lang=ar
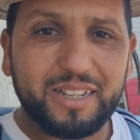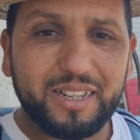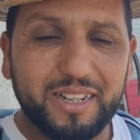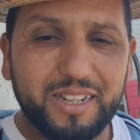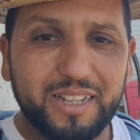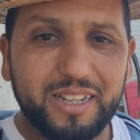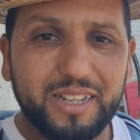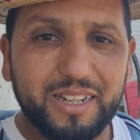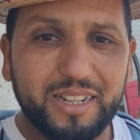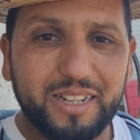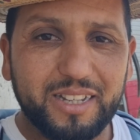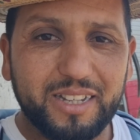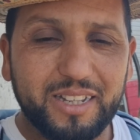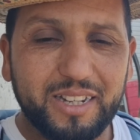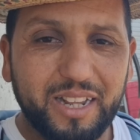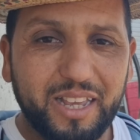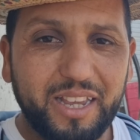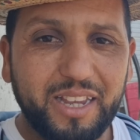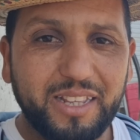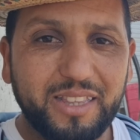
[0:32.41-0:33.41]

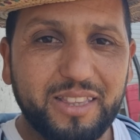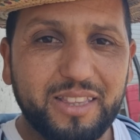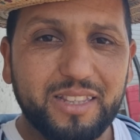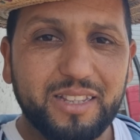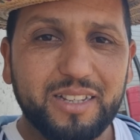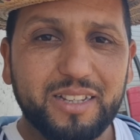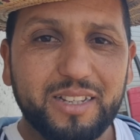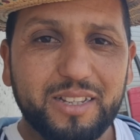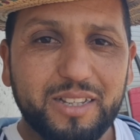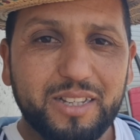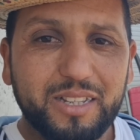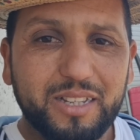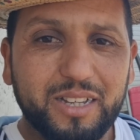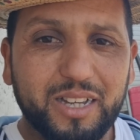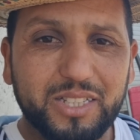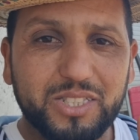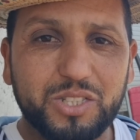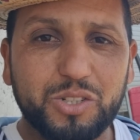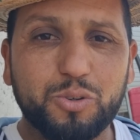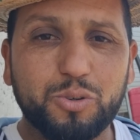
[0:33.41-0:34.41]
العيد
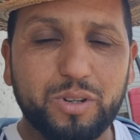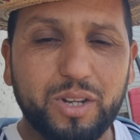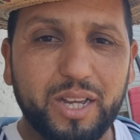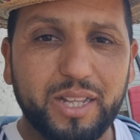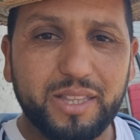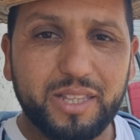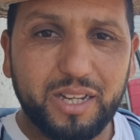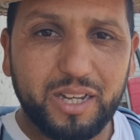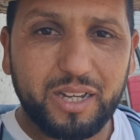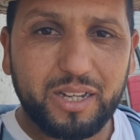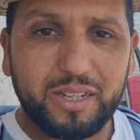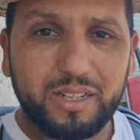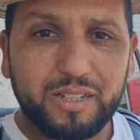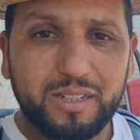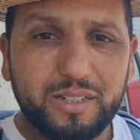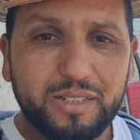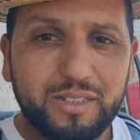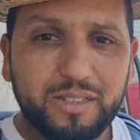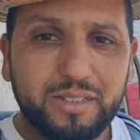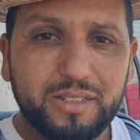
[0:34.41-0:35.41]
خاص يكون عندها
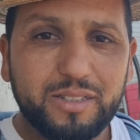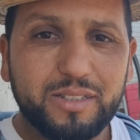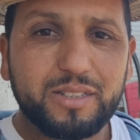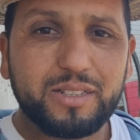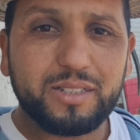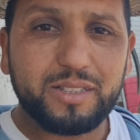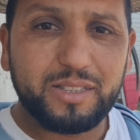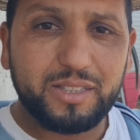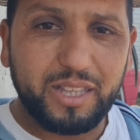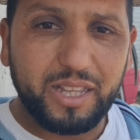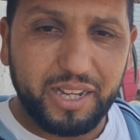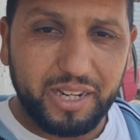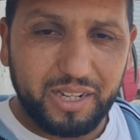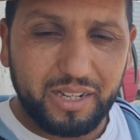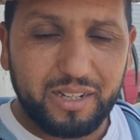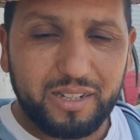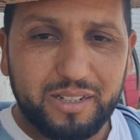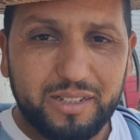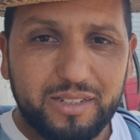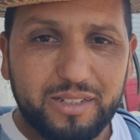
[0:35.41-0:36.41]
الديل